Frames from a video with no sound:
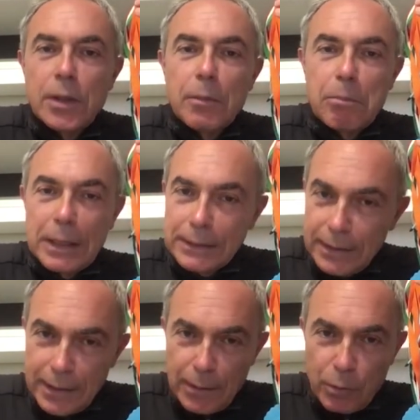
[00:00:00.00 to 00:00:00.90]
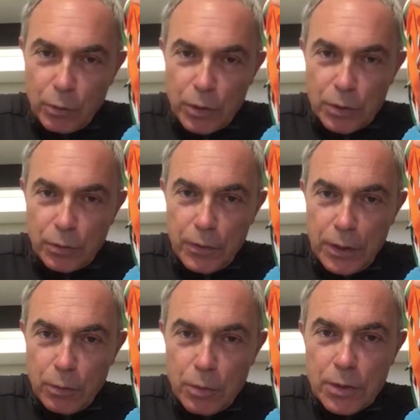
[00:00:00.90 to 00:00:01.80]
batteremo questo
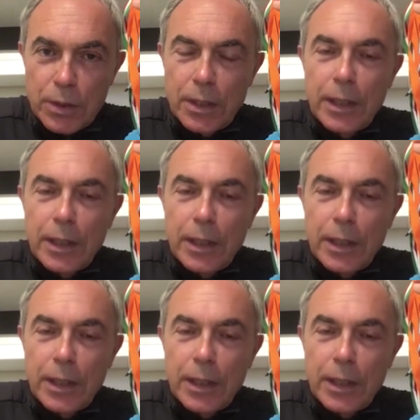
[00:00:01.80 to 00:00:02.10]
virus